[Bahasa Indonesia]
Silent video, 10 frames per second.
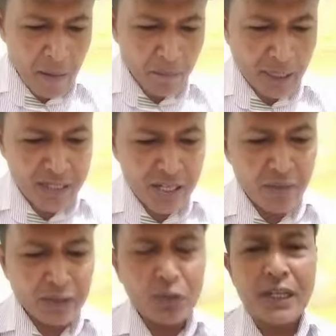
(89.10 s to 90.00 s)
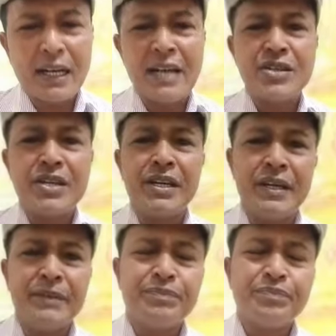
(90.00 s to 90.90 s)
Para sahabatku
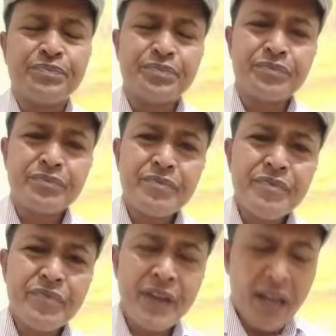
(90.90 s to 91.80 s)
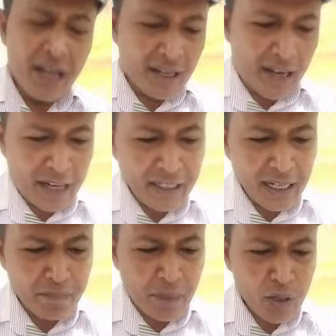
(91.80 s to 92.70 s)
terkasih,
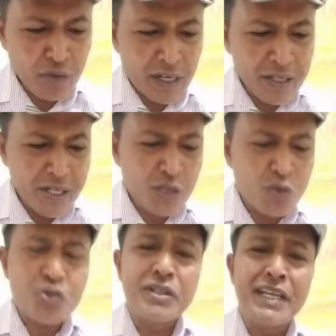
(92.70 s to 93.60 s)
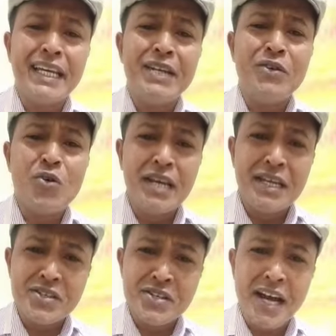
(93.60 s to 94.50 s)
kehadiran Paus Fransiskus di
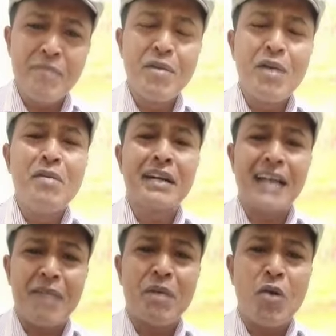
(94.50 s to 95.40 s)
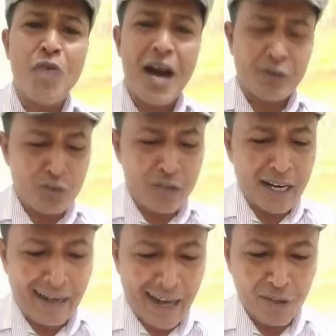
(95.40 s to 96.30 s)
Indonesia beberapa waktu
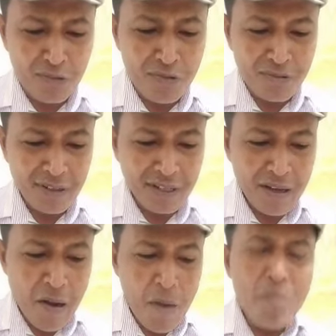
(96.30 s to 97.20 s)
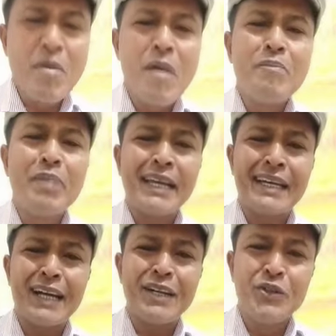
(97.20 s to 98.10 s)
yang lalu
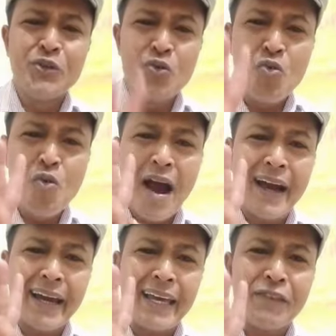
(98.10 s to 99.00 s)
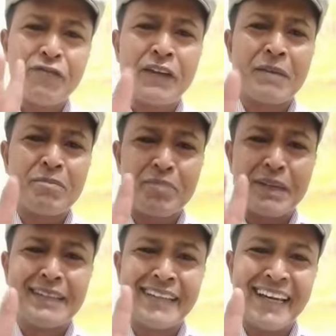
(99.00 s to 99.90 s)
memberikan dua efek
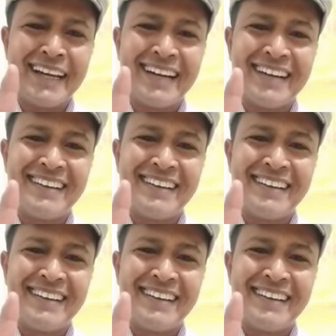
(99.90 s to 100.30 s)
penting.